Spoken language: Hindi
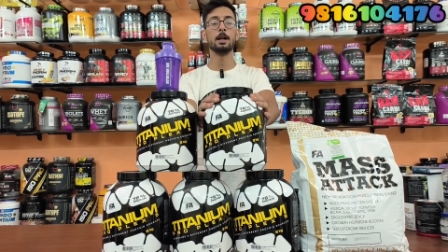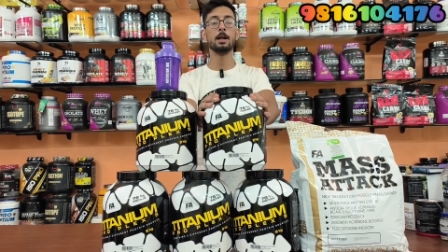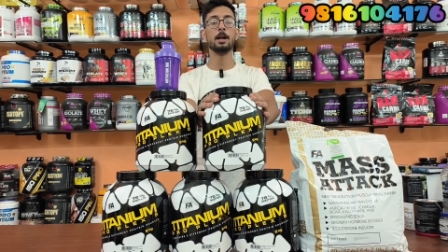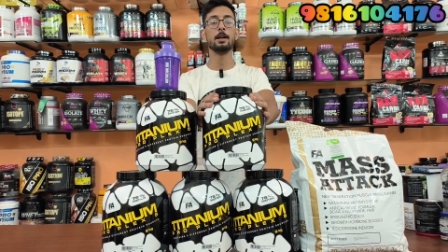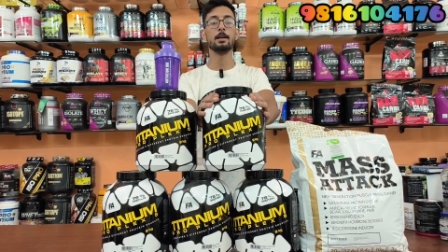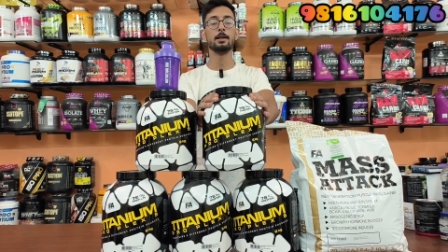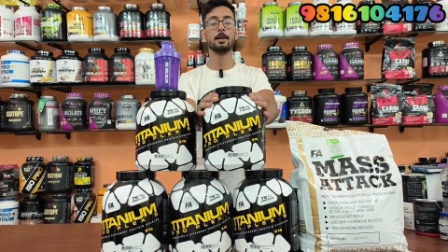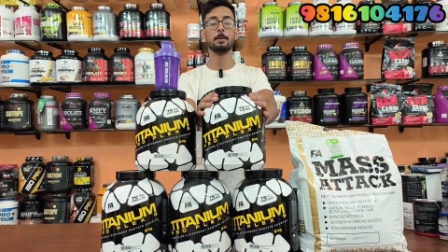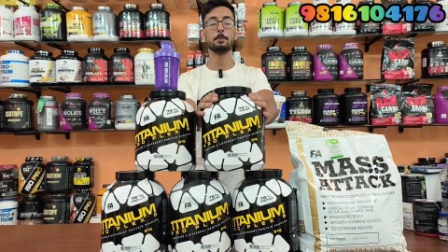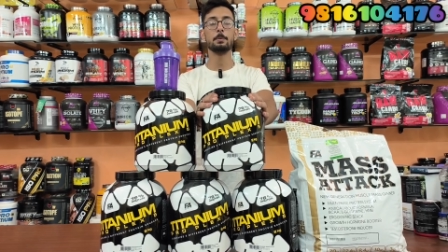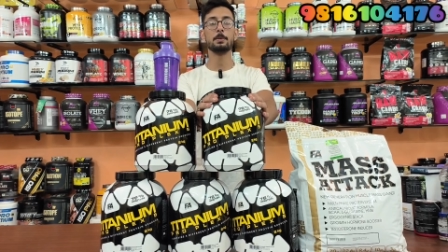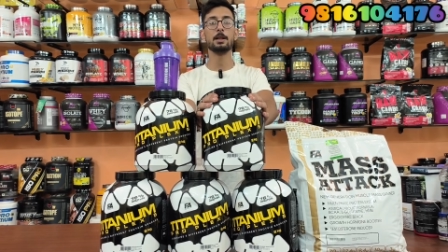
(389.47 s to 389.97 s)
में
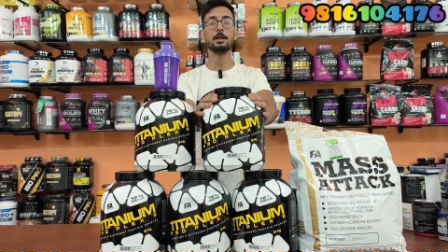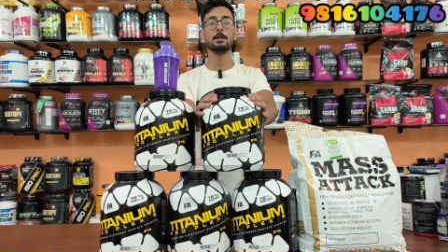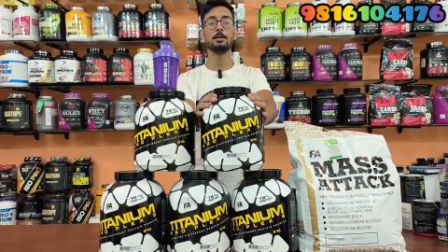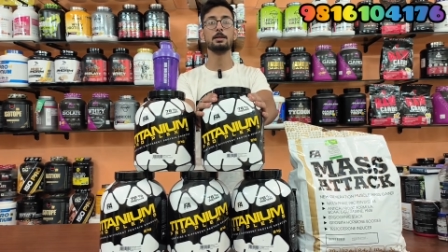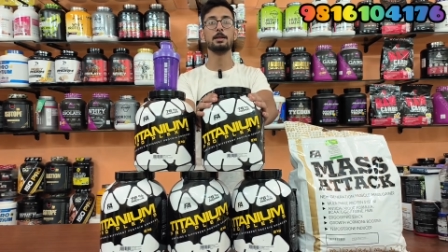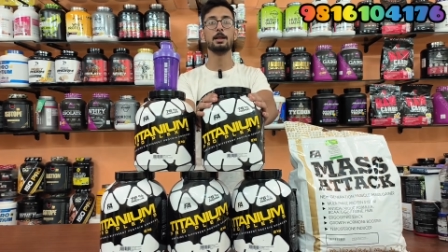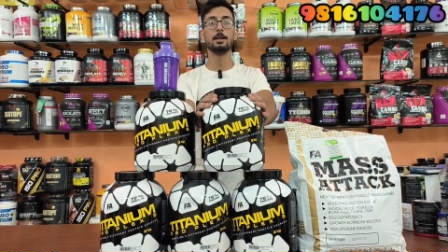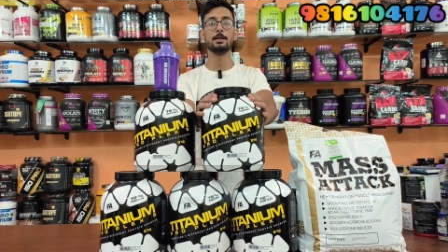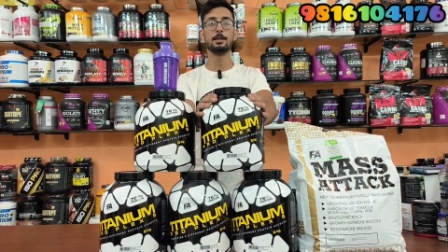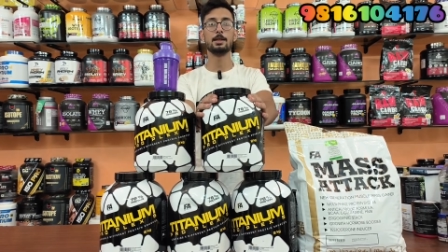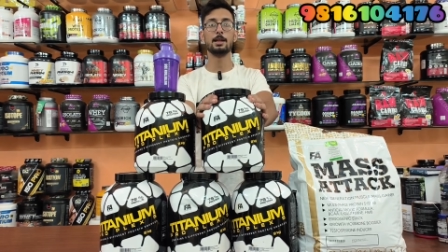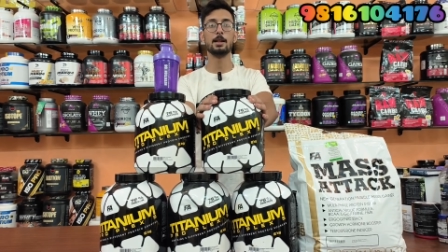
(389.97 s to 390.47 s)
हंड्रेड परसेंट
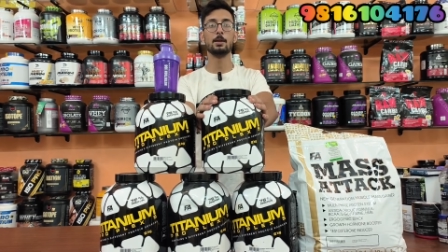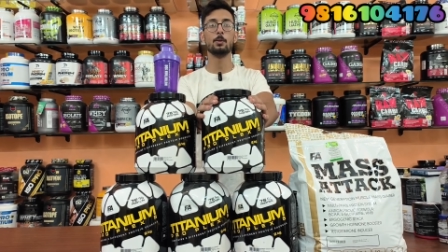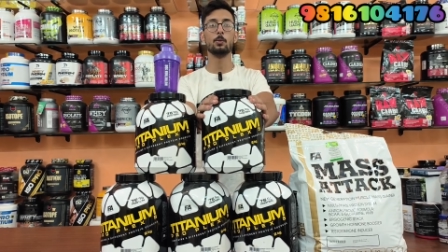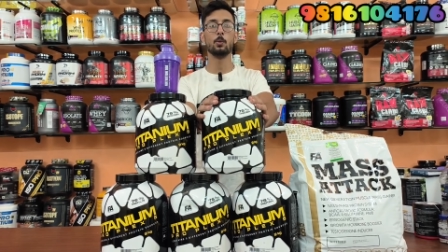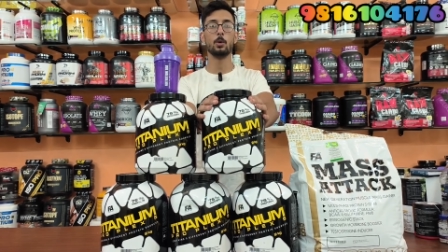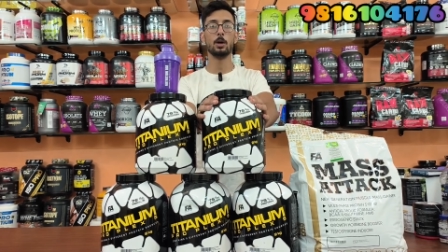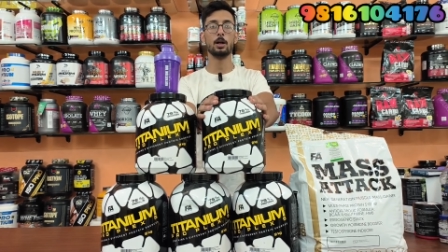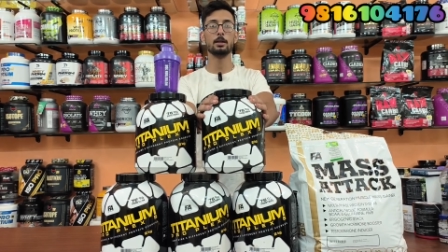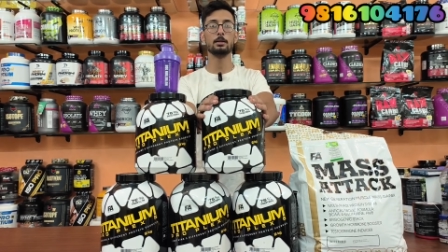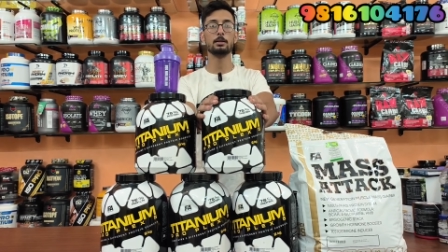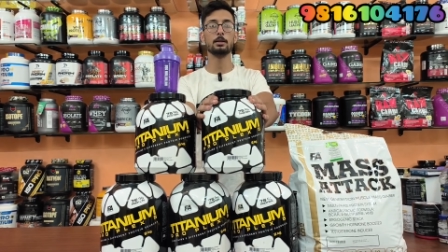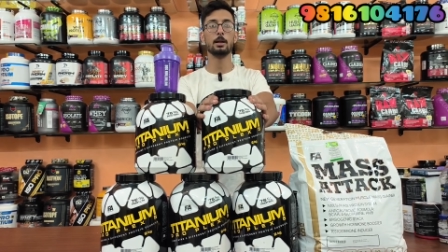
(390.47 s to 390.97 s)
जीएसटी
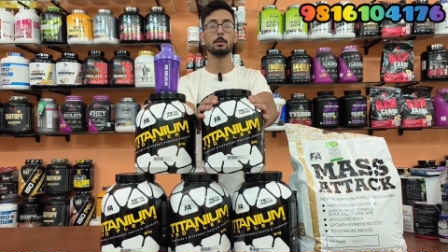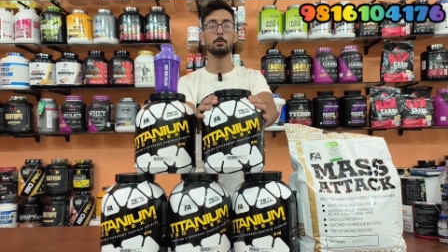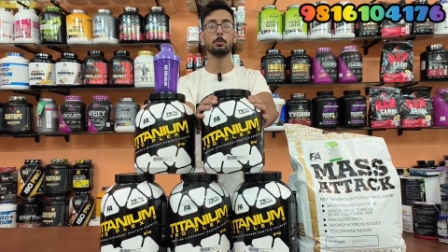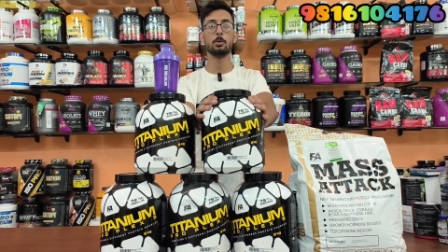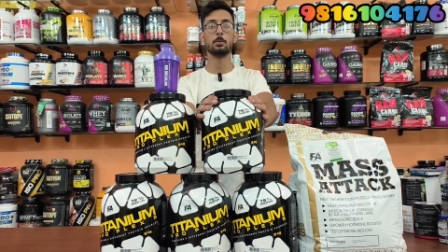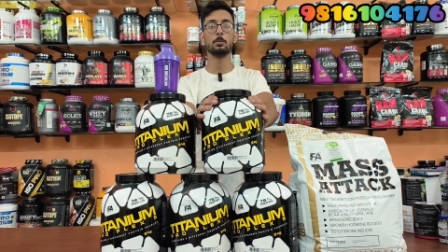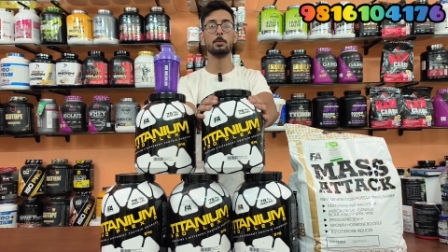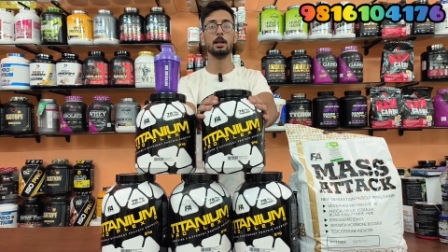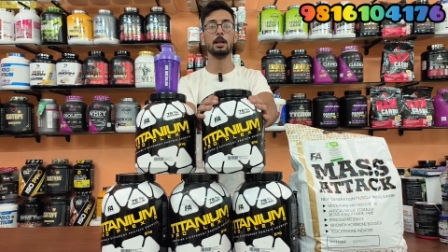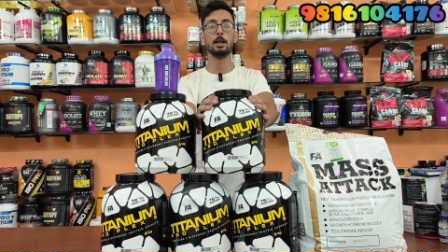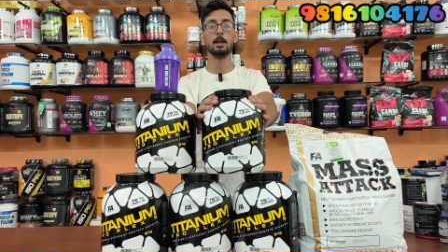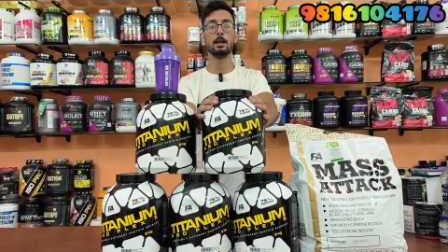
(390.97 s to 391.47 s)
इनवॉइस
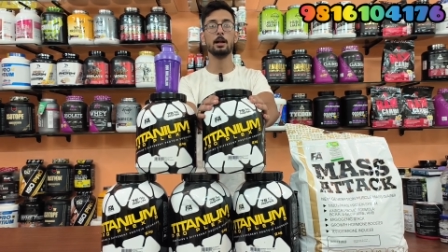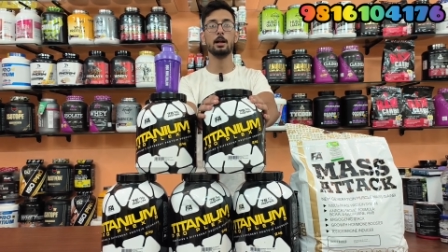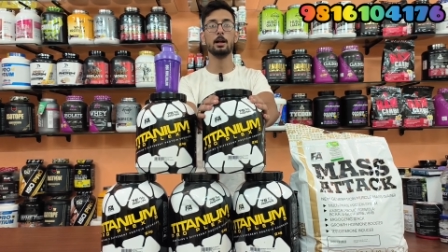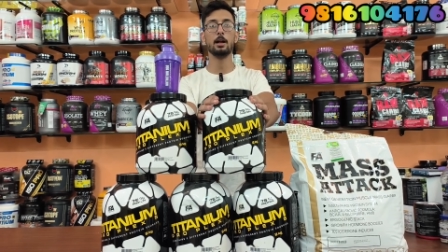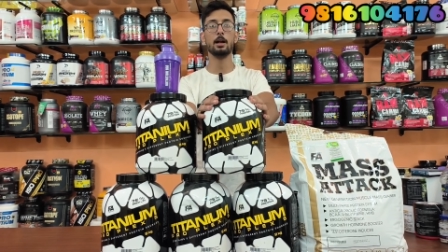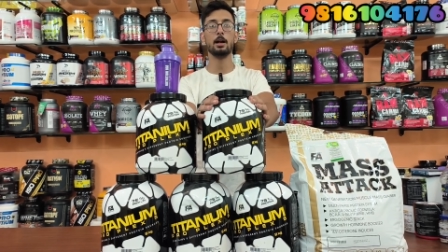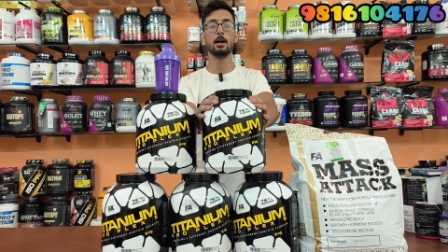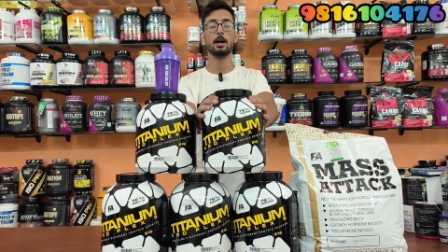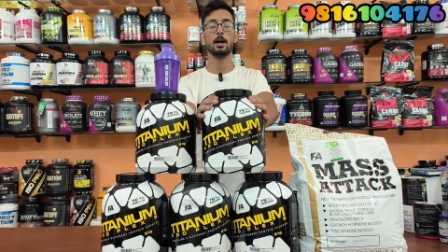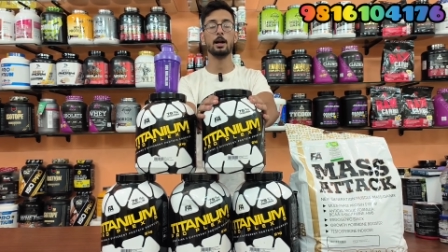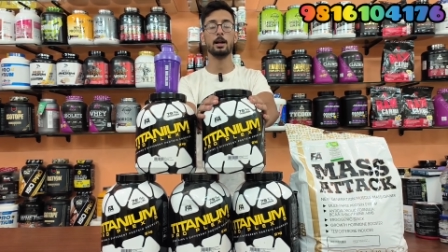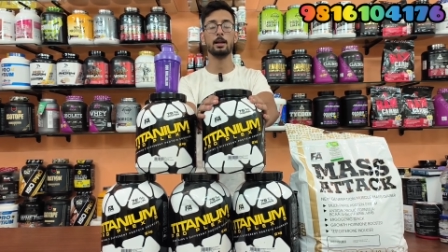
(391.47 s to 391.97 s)
आपको मिलेगा
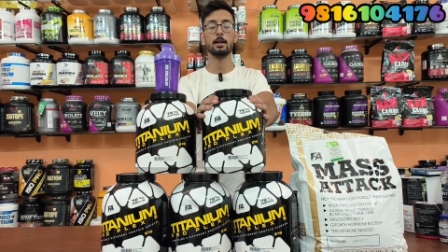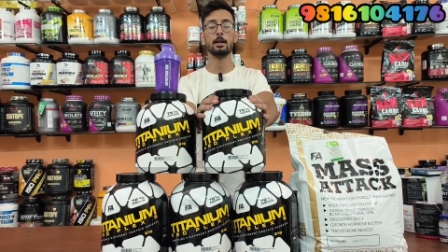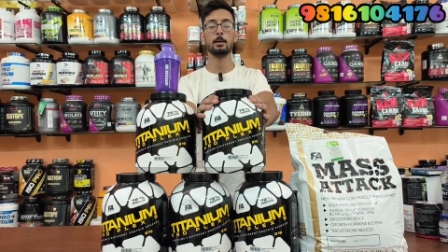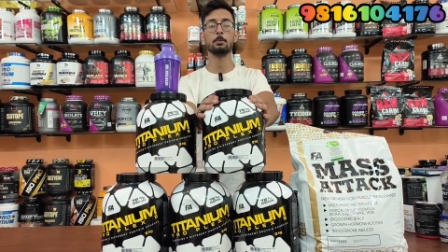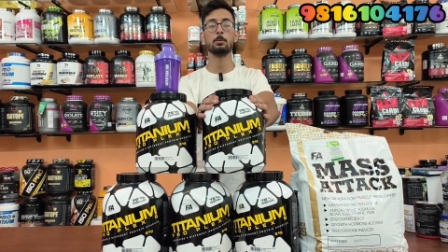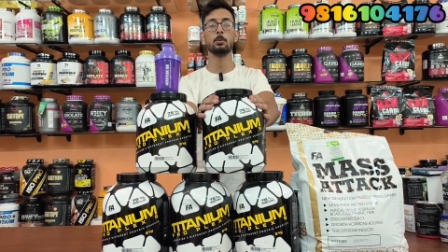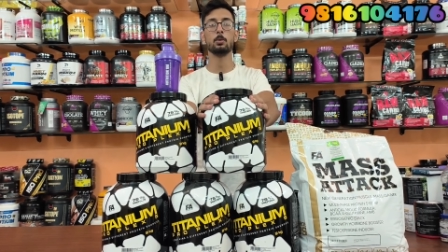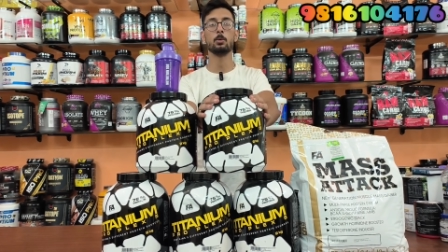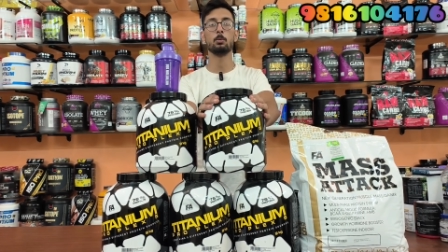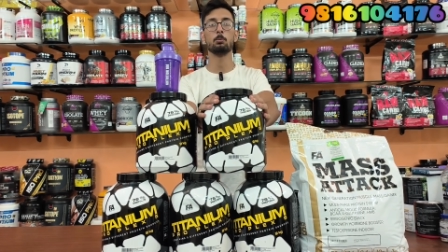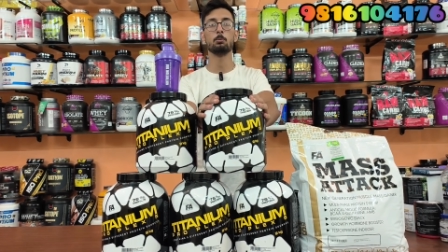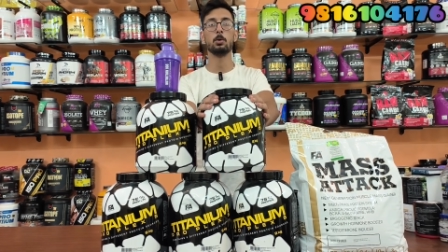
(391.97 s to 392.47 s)
हर एक